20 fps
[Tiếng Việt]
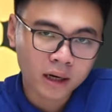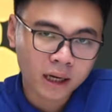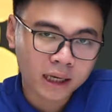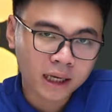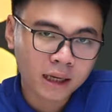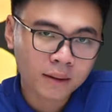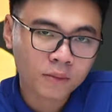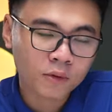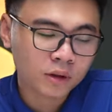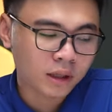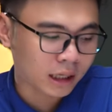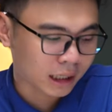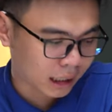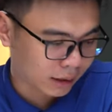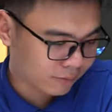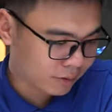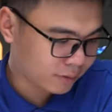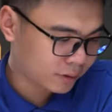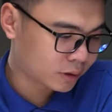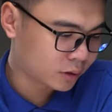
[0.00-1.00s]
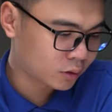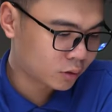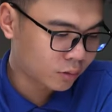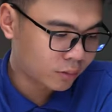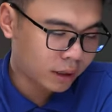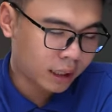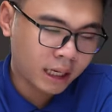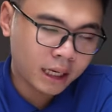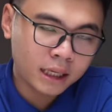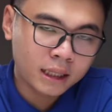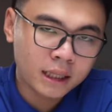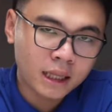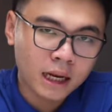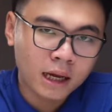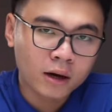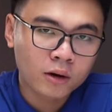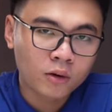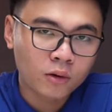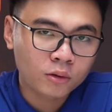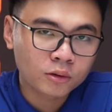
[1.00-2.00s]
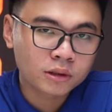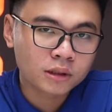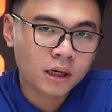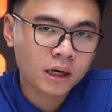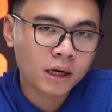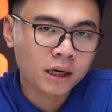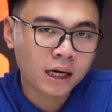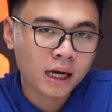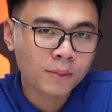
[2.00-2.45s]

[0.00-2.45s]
mà anh em có thể cắm vào và sử dụng ở đây thì là hỗ trợ